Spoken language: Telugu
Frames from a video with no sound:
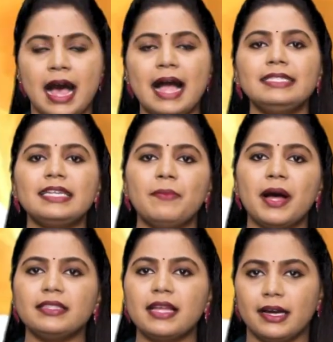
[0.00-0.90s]

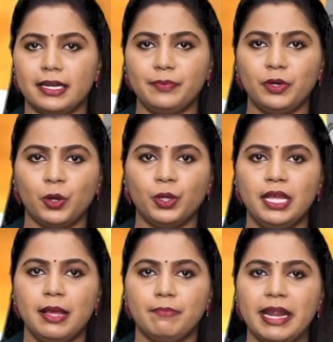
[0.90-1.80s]
హైదరాబాద్ నగరంలో
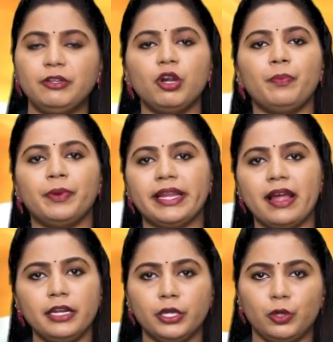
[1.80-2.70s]
మెట్రో
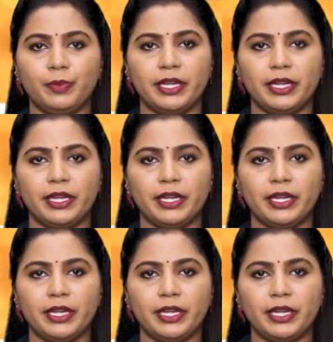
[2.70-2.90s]
ప్రయాణికులు